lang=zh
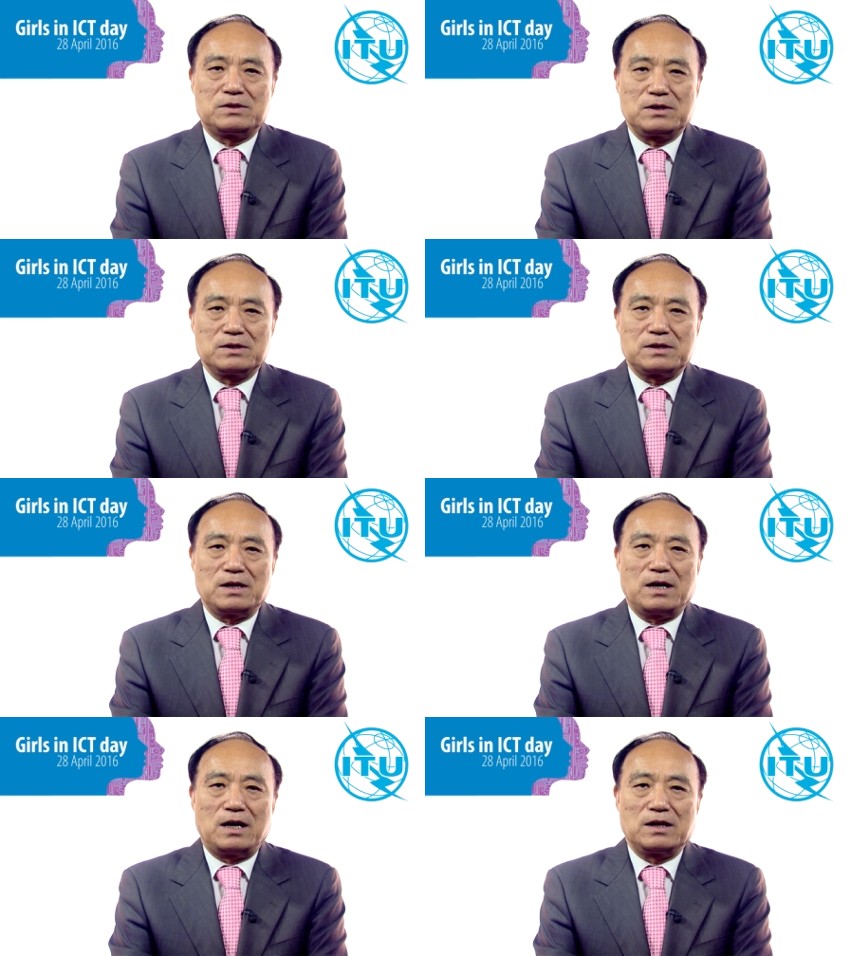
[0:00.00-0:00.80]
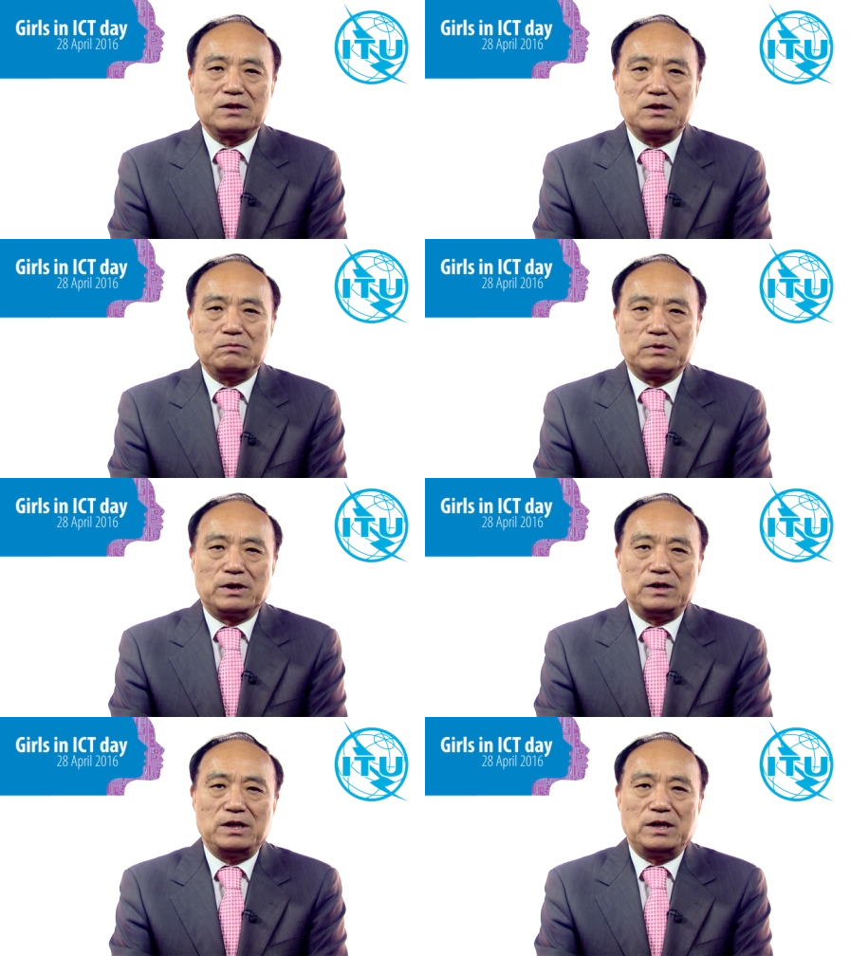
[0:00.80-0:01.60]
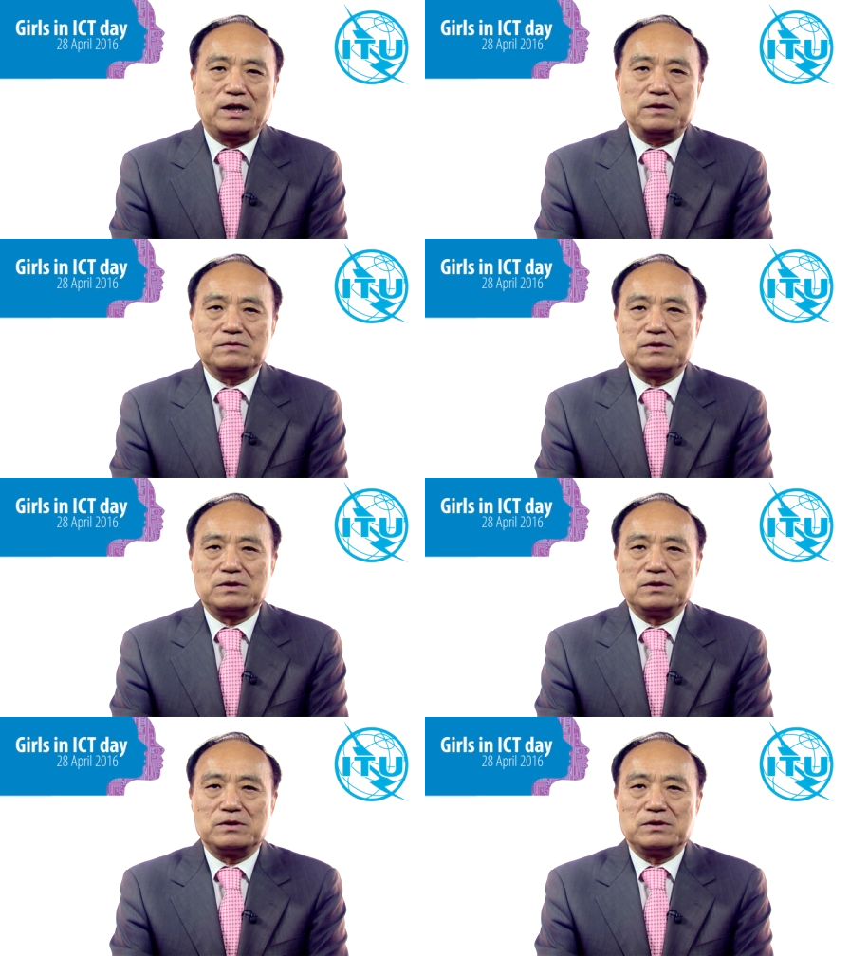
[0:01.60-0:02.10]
仅在二零一五年一年，